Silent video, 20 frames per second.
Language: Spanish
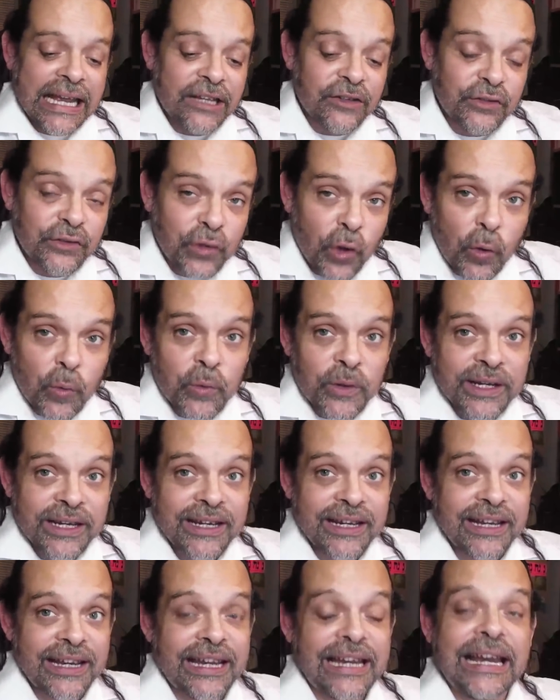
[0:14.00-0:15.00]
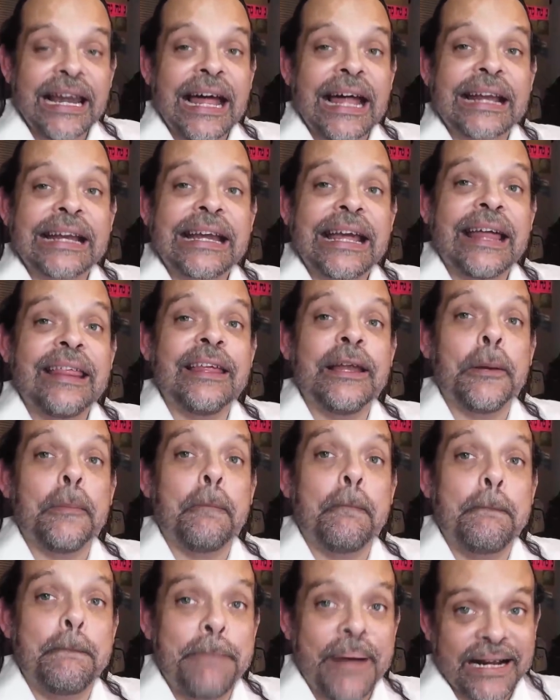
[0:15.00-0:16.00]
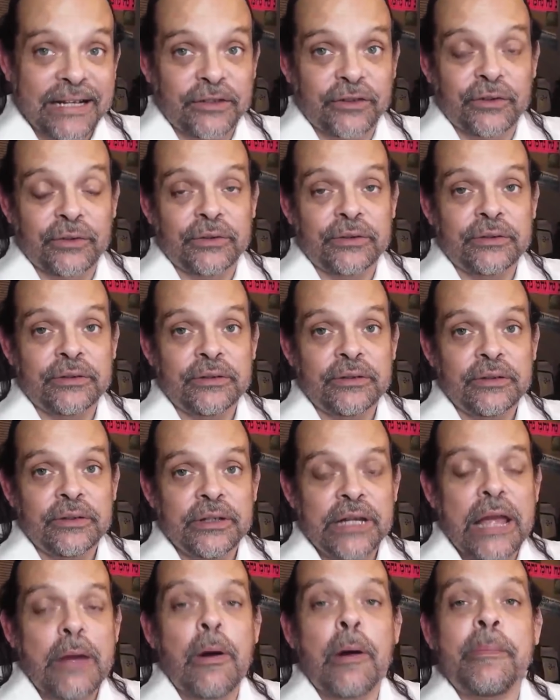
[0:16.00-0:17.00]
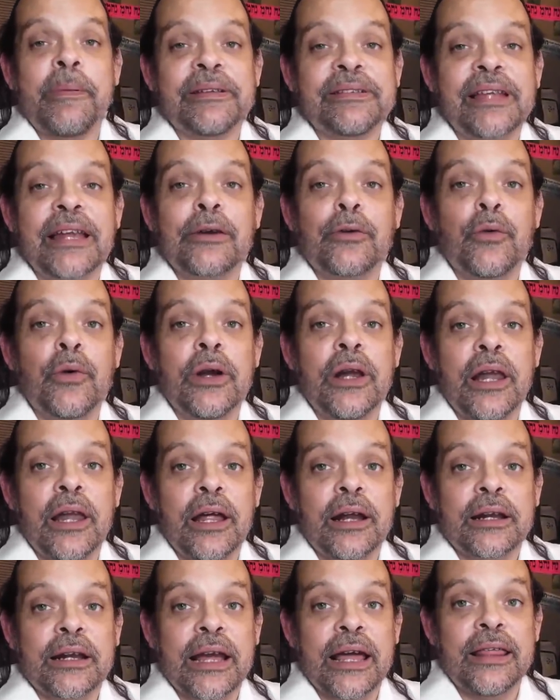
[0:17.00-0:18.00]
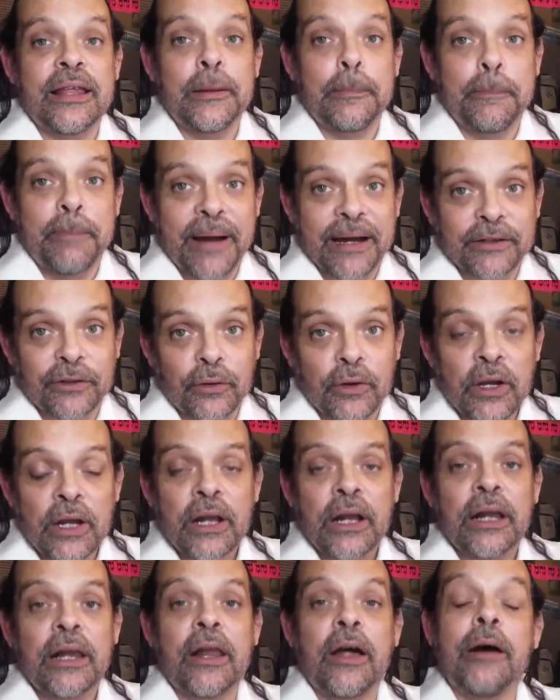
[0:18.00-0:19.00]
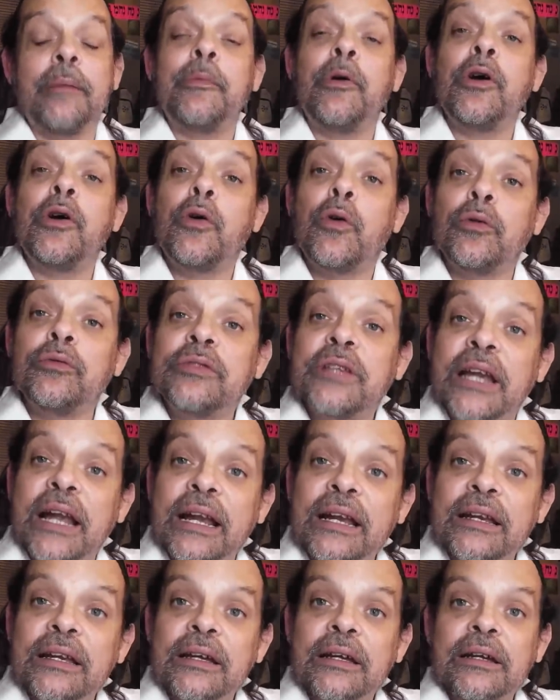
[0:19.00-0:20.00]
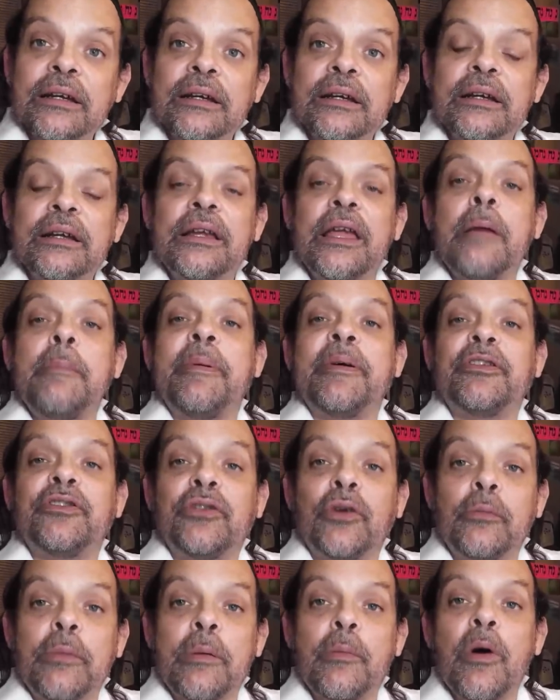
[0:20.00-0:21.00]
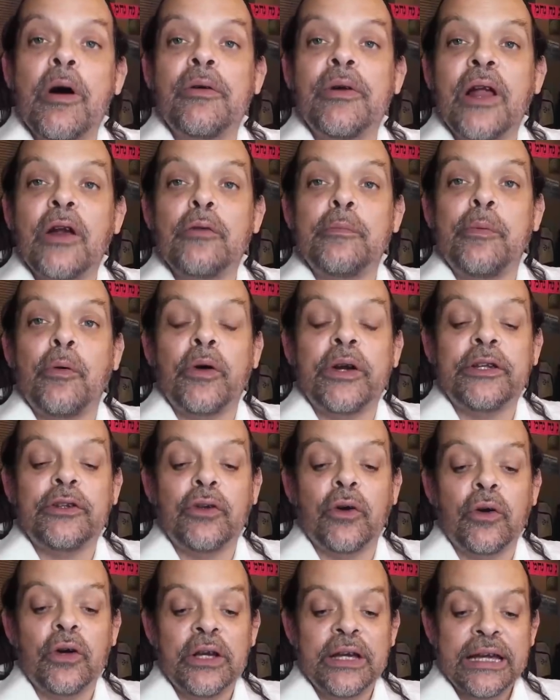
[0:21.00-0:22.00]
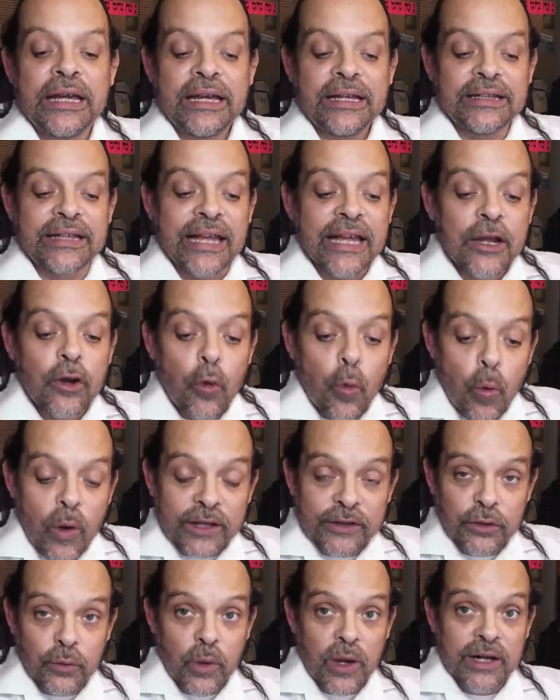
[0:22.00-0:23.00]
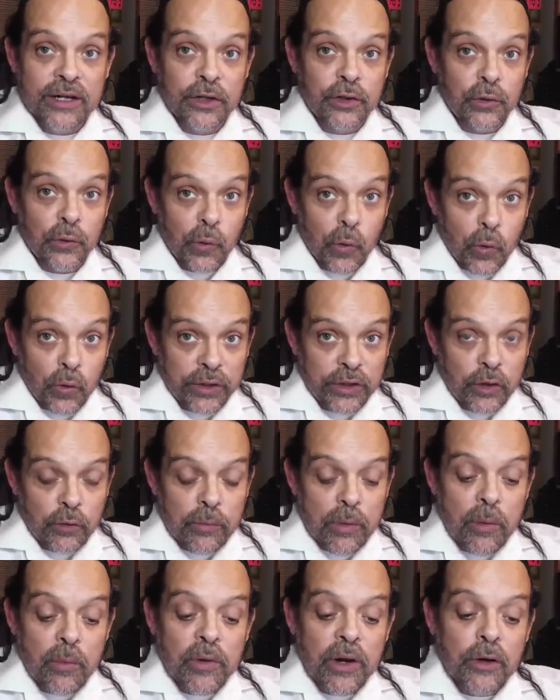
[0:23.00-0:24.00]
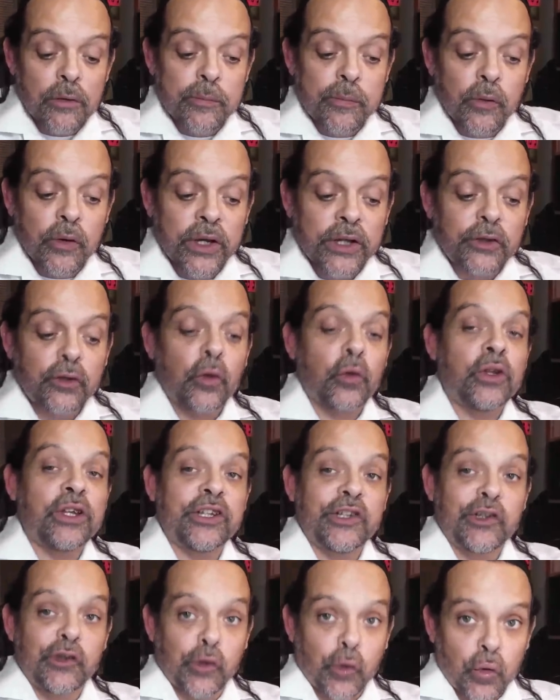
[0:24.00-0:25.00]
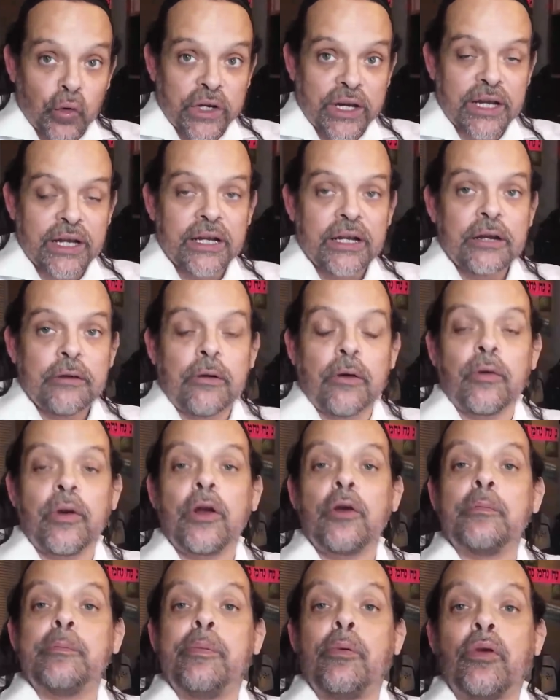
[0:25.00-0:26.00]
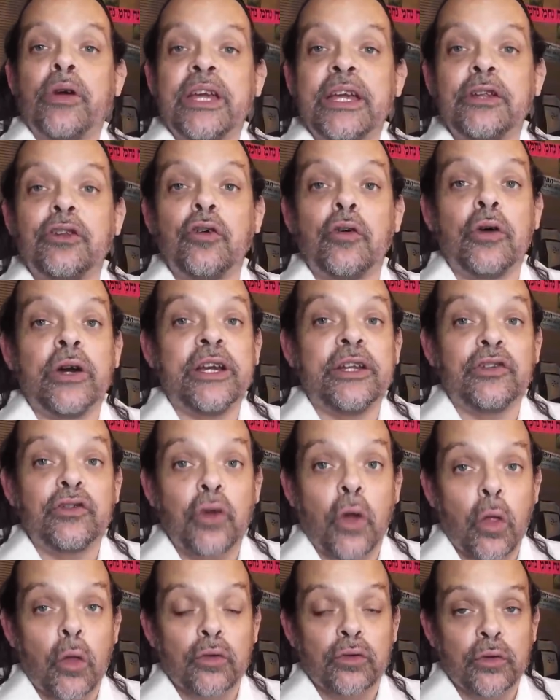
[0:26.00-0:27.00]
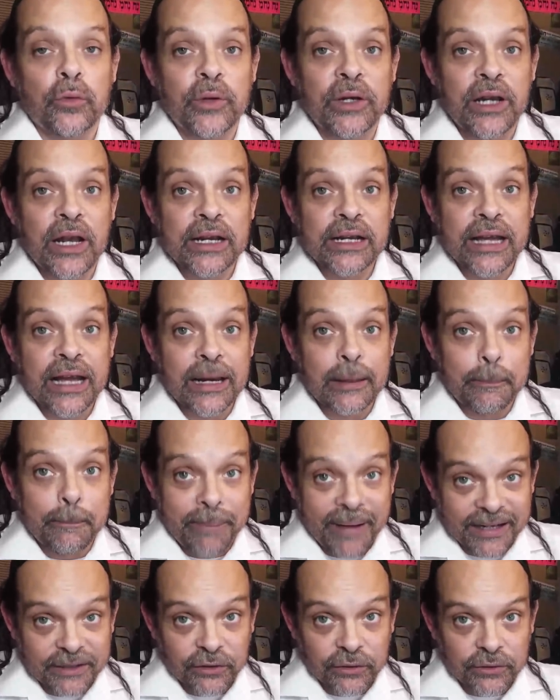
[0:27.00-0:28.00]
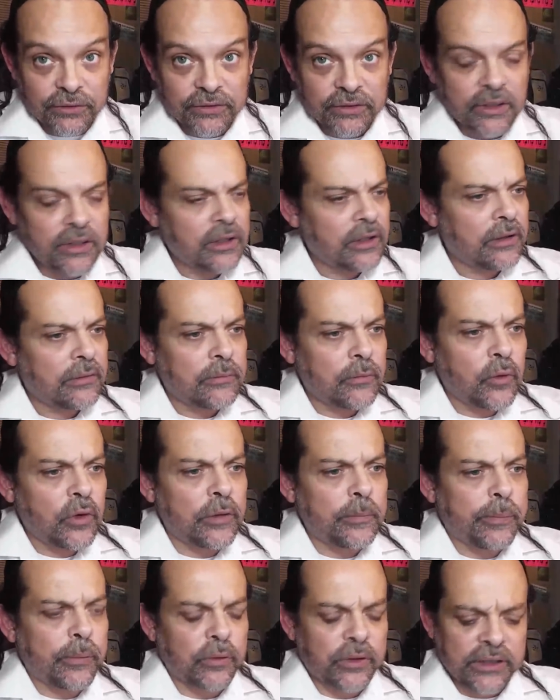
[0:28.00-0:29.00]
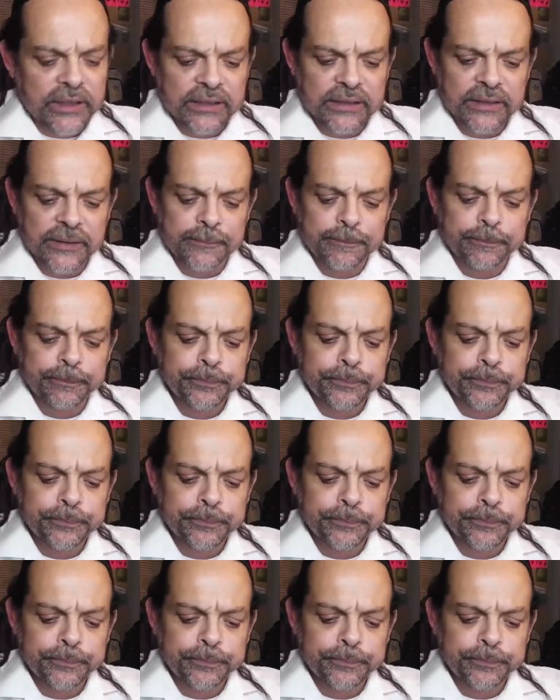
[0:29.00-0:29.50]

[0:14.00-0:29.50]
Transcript: sobre el arca del pacto. ¿Qué va a pasar con el arca del pacto? La vamos a encontrar. ¿Qué pasó? Vamos a hablar un poquito de encuentro arqueológico, vamos a hablar un poquito de historia, vamos a hablar un poquito y todo sobre el arca del pacto. Muy importante.